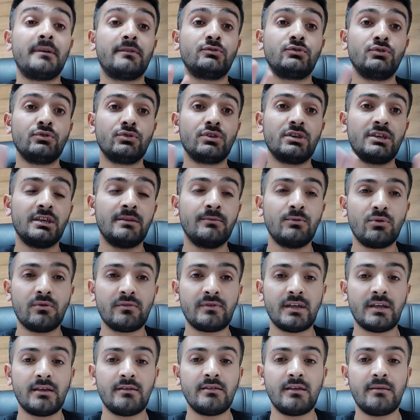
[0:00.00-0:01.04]
Çünkü
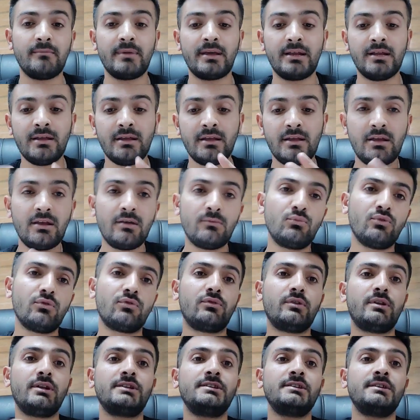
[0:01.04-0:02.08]
2018'den beri bu
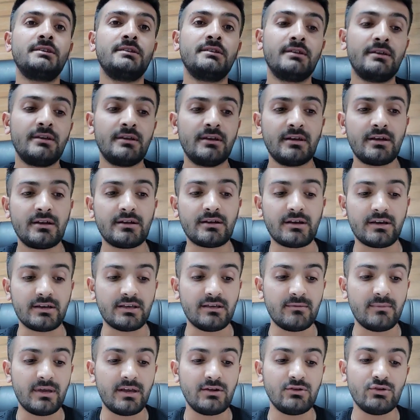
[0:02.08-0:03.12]
süreci takip
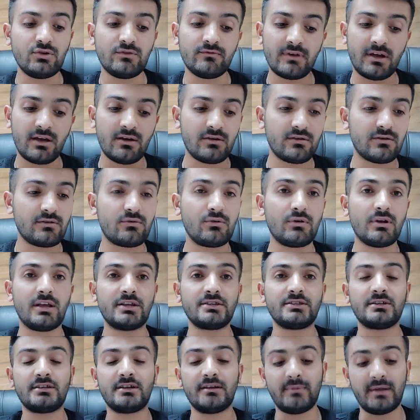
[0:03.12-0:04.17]
ediyorum ve
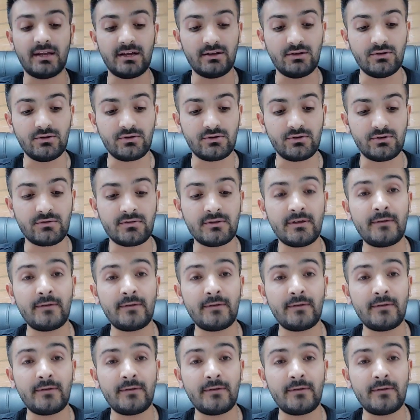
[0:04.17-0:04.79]
olacağını bekliyoruz.